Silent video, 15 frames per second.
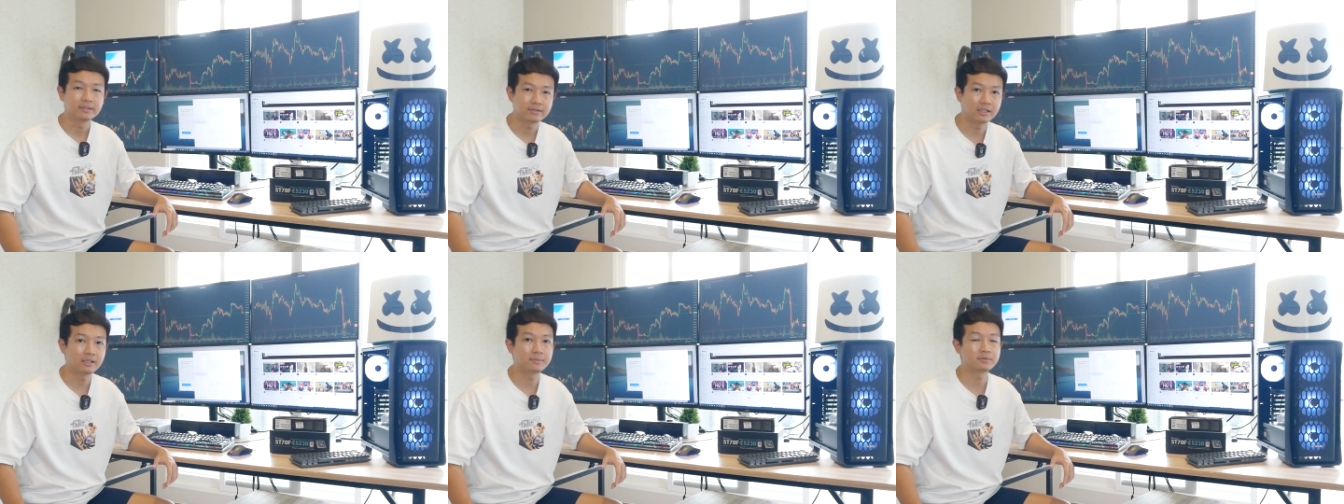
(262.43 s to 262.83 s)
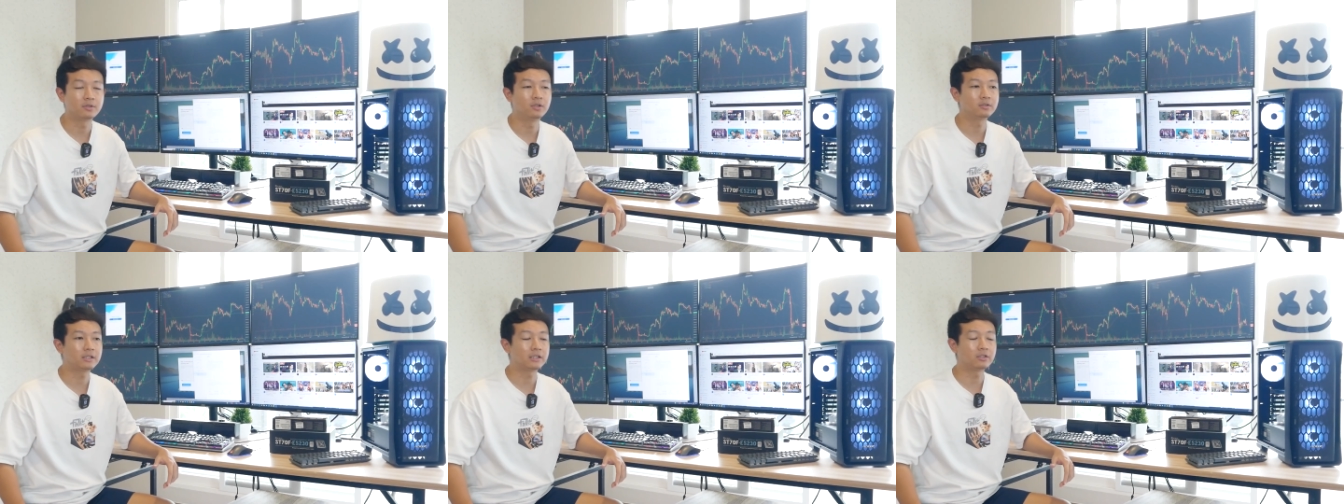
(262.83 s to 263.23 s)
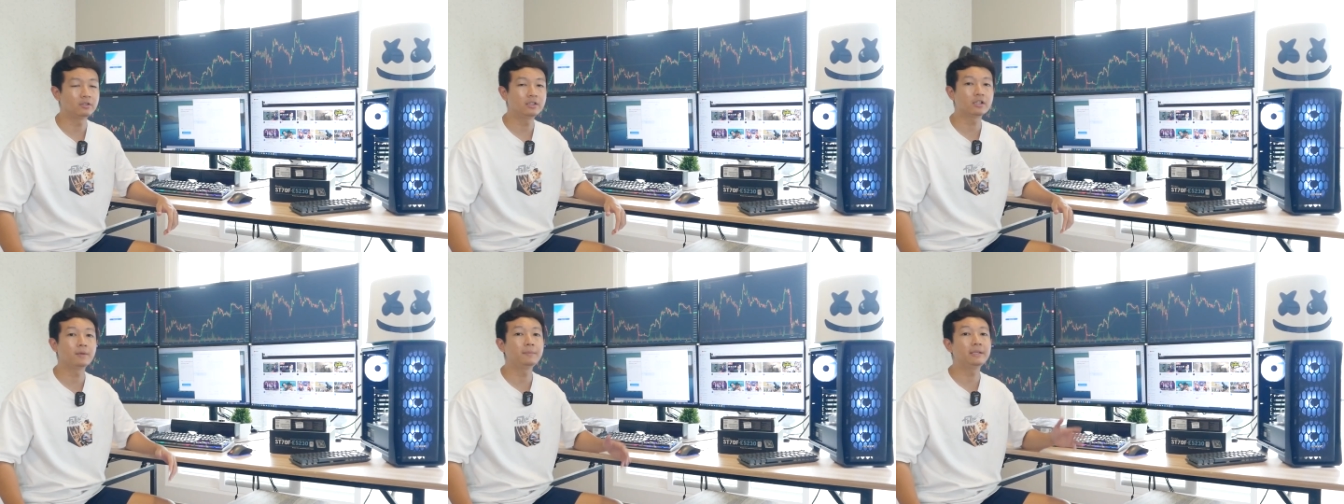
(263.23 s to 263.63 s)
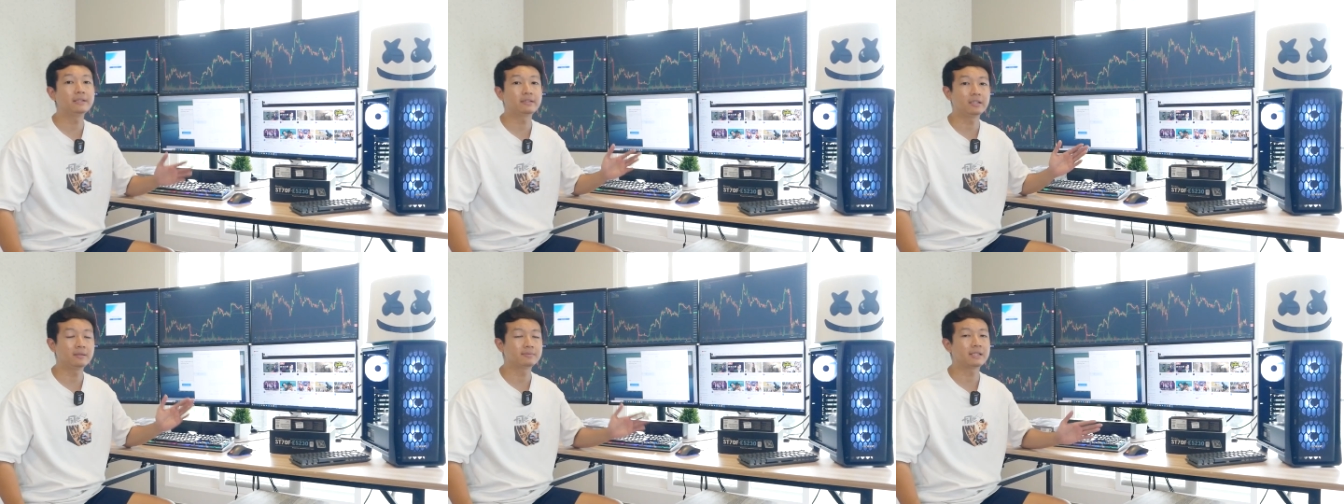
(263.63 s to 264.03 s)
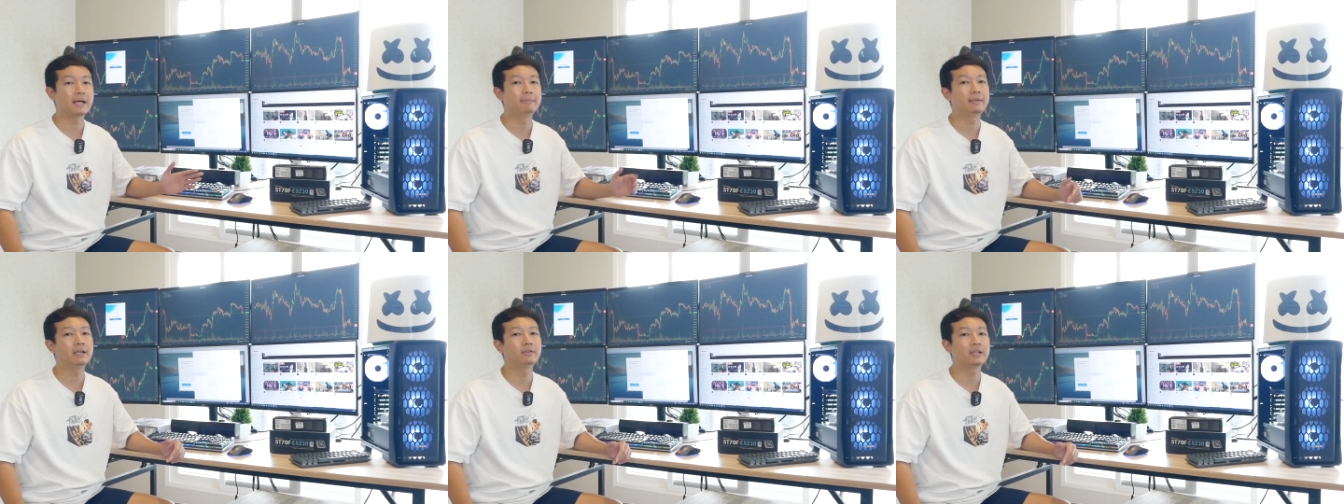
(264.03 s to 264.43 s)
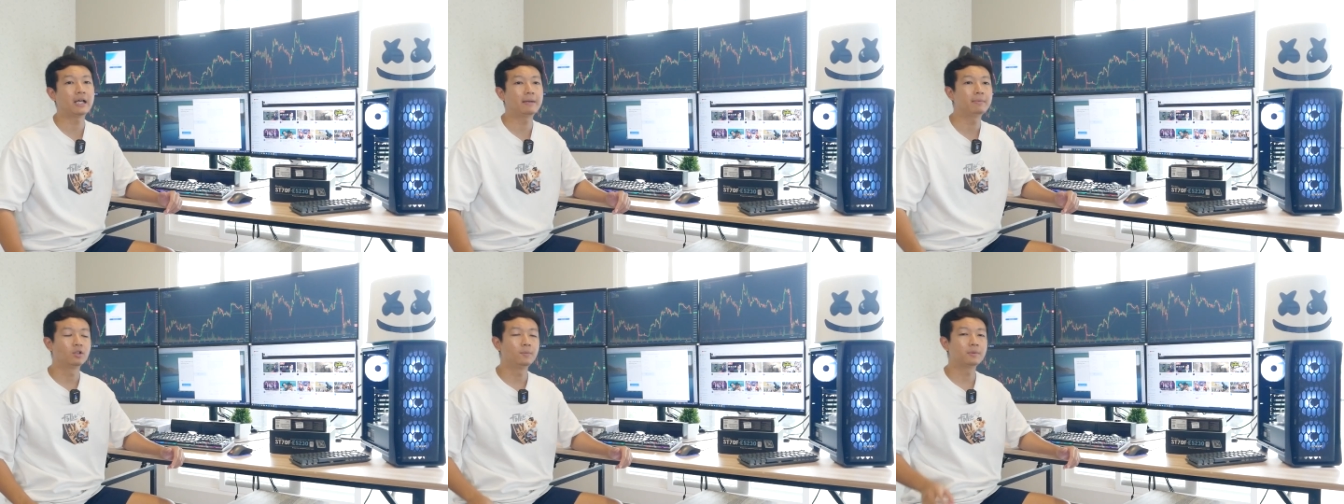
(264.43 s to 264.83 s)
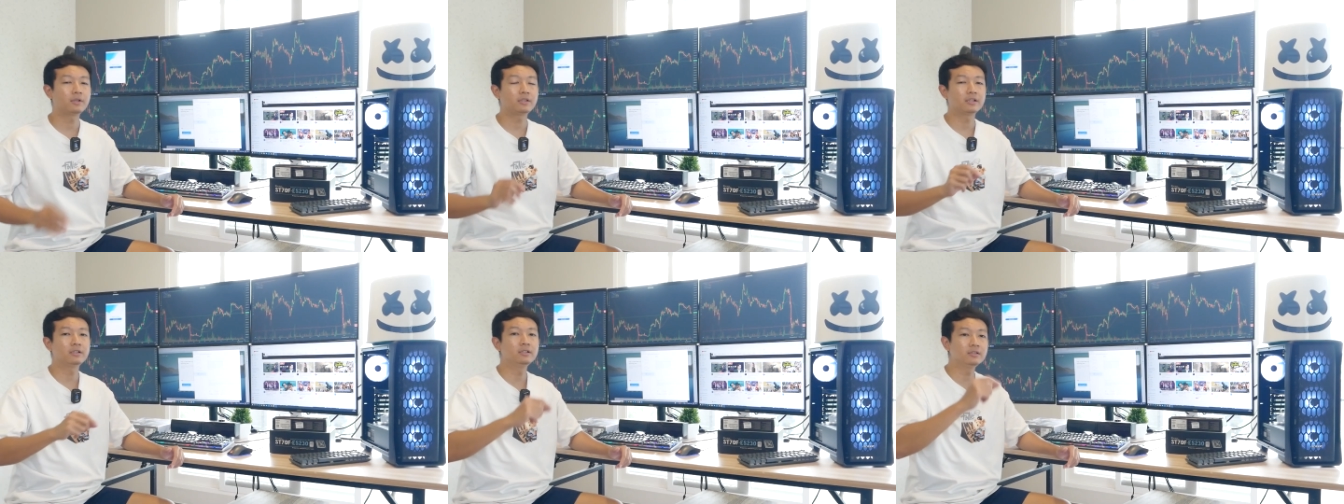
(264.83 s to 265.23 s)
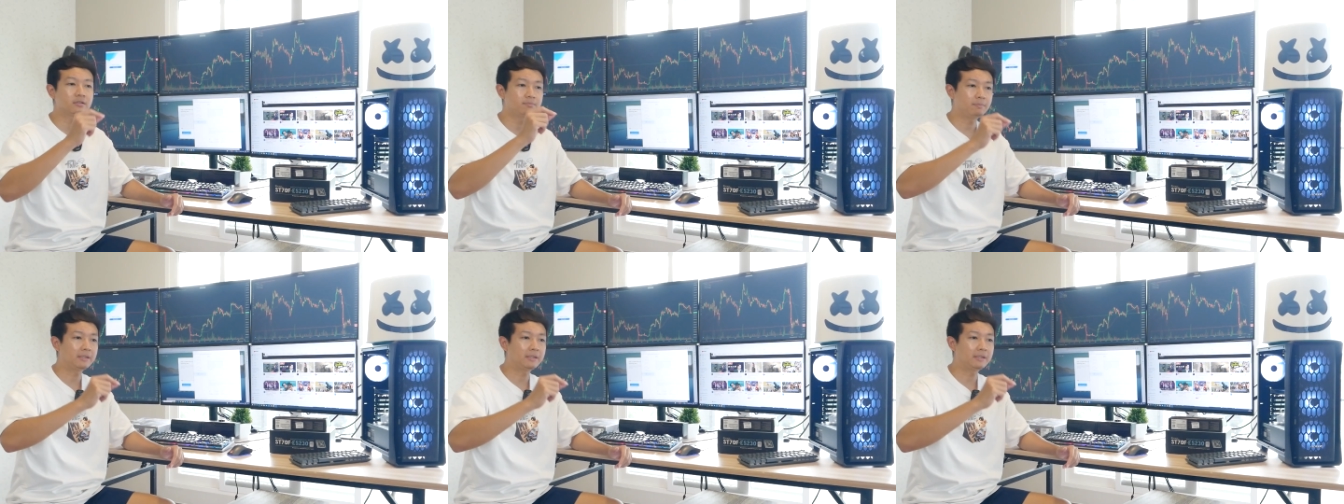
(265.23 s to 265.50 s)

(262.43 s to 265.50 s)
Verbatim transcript: 12400แต่ตอนนี้ก็มี 123แล้วนะครับงบมันก็จะขึ้น